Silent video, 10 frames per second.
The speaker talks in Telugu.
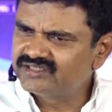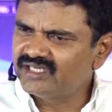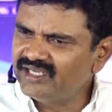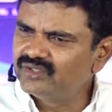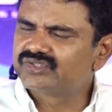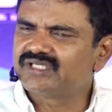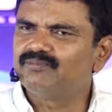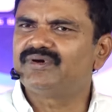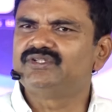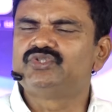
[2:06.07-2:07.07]
దయను
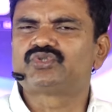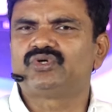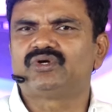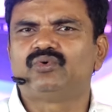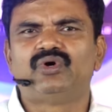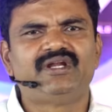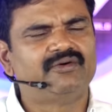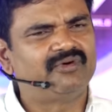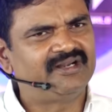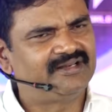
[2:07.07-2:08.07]
సంపాదించుకున్న కోరిన
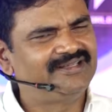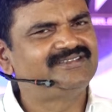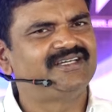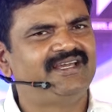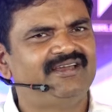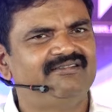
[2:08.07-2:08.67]
వాడనైతే